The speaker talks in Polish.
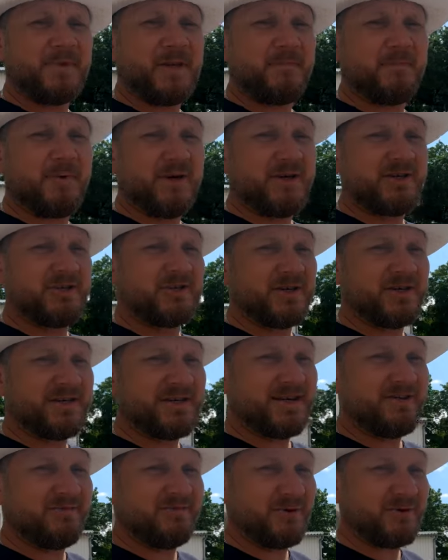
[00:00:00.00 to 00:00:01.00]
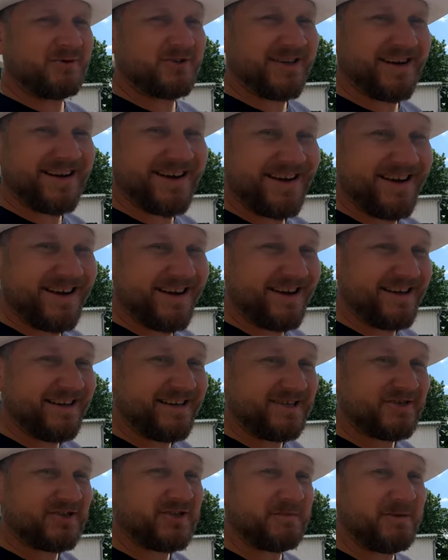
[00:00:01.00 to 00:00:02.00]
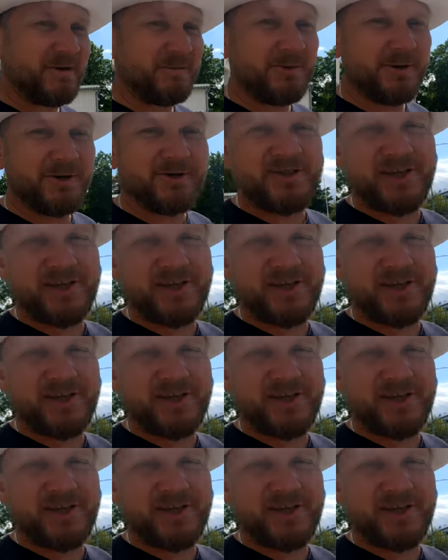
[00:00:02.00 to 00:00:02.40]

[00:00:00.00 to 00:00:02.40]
e, będzie na wodzie. Ale żeby było